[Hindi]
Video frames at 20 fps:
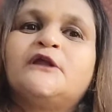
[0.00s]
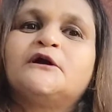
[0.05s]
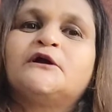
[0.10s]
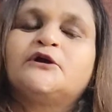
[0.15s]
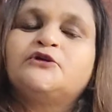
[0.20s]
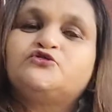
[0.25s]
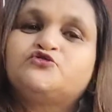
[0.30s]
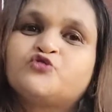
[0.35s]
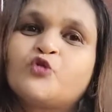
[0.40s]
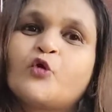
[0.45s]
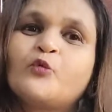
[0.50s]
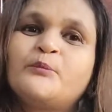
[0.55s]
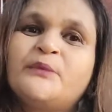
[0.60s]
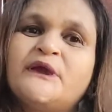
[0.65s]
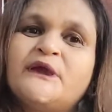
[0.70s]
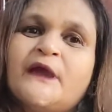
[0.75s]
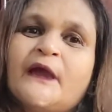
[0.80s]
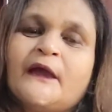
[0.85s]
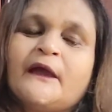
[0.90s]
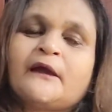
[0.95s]
लगे जो
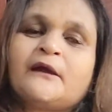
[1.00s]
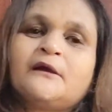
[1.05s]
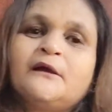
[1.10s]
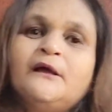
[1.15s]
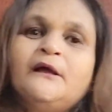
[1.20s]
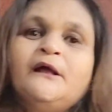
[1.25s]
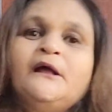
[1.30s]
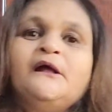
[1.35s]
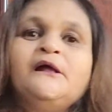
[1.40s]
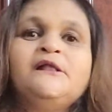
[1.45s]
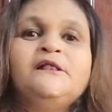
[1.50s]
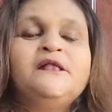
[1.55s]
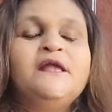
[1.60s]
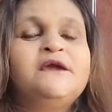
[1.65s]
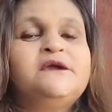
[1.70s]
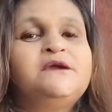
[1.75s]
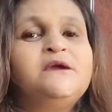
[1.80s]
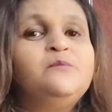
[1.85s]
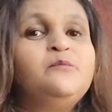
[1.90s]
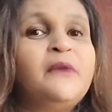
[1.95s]
भी है
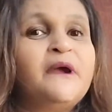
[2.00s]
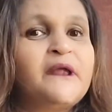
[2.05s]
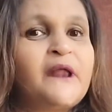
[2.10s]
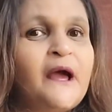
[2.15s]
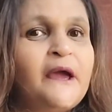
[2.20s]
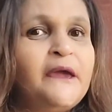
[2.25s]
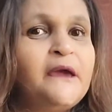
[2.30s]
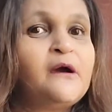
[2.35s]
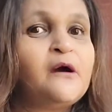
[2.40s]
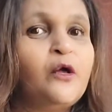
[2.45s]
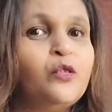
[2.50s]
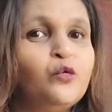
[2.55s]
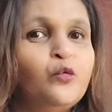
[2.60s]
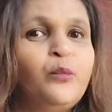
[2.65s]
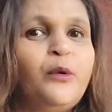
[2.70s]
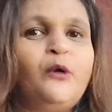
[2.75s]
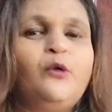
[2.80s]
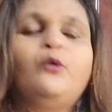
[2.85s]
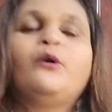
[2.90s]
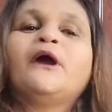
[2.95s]
लेकिन मेरा एक
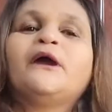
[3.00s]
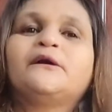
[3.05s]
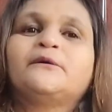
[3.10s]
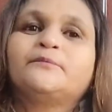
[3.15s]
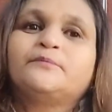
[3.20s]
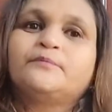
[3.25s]
अनुभव है